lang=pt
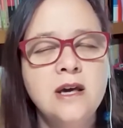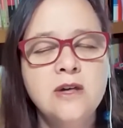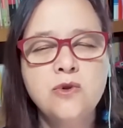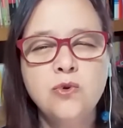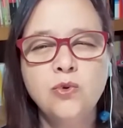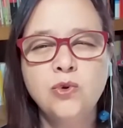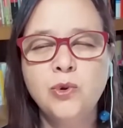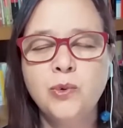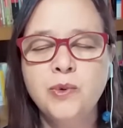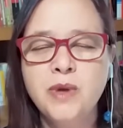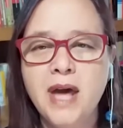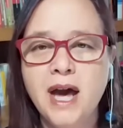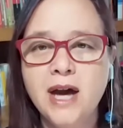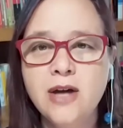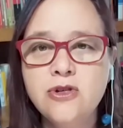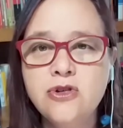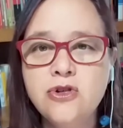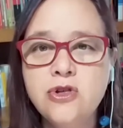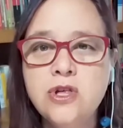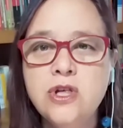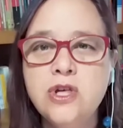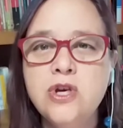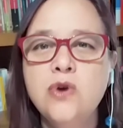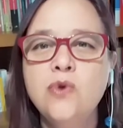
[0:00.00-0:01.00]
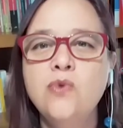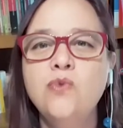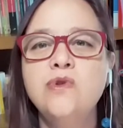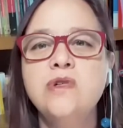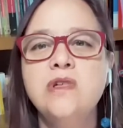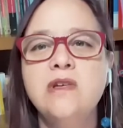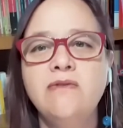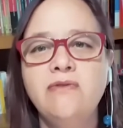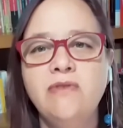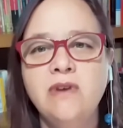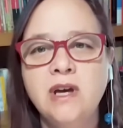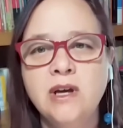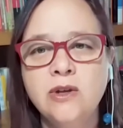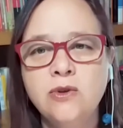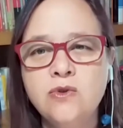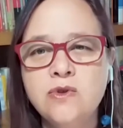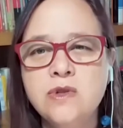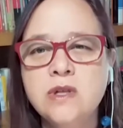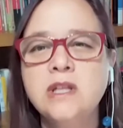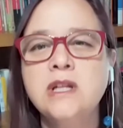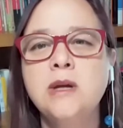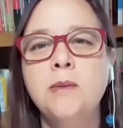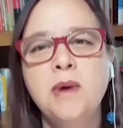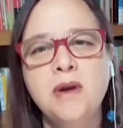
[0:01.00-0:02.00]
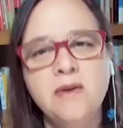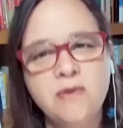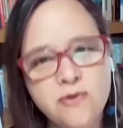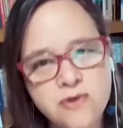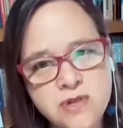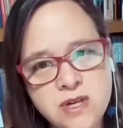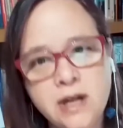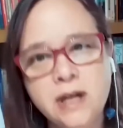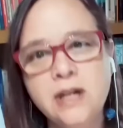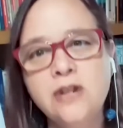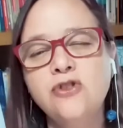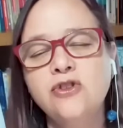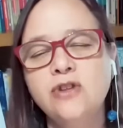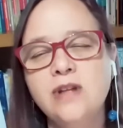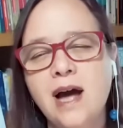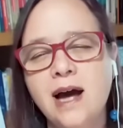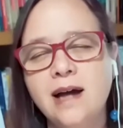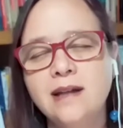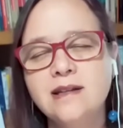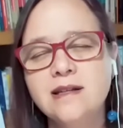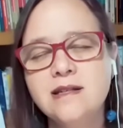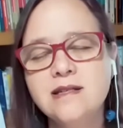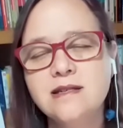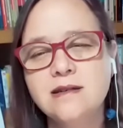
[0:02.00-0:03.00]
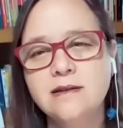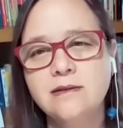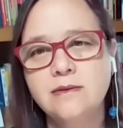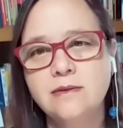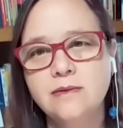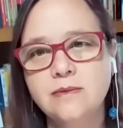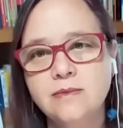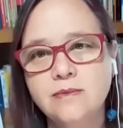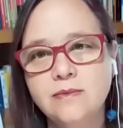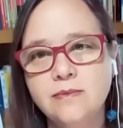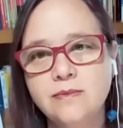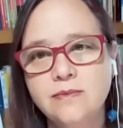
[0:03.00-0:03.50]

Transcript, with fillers: que resultam em artigos, eventos que também vão ser creditadas.